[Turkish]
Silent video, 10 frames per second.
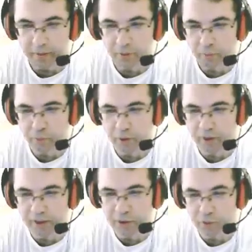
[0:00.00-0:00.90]
Yok
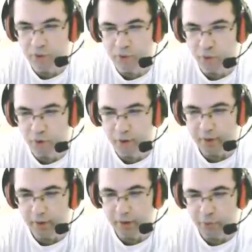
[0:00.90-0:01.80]
burada giriş noktası yok.
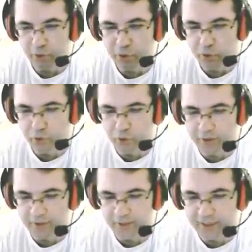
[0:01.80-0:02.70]
Ama 294
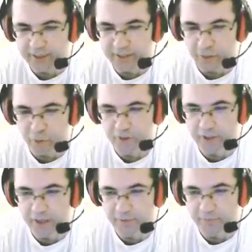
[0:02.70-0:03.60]
88 noktası
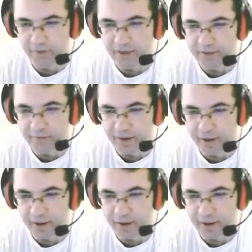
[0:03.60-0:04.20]
da eğer fake ise var